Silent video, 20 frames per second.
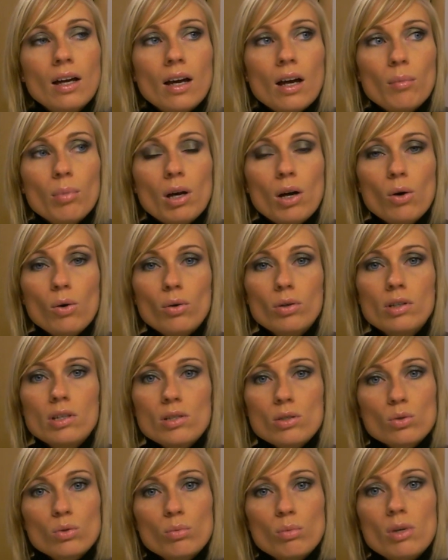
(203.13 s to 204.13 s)
aber auch
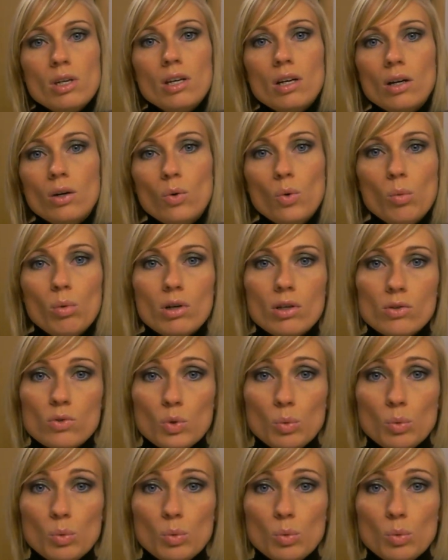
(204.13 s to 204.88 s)
nicht so mega ober